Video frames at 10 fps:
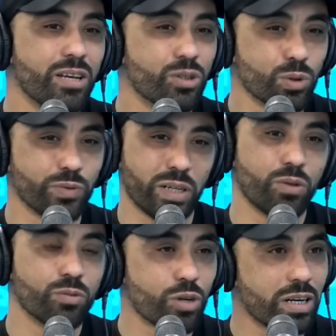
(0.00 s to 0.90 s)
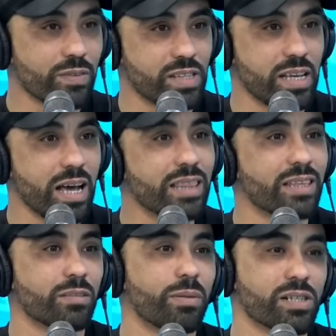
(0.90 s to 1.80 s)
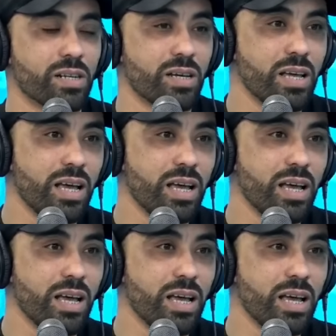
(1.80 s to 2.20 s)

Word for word: شوف راهو الامور النفسيه اثرت برشا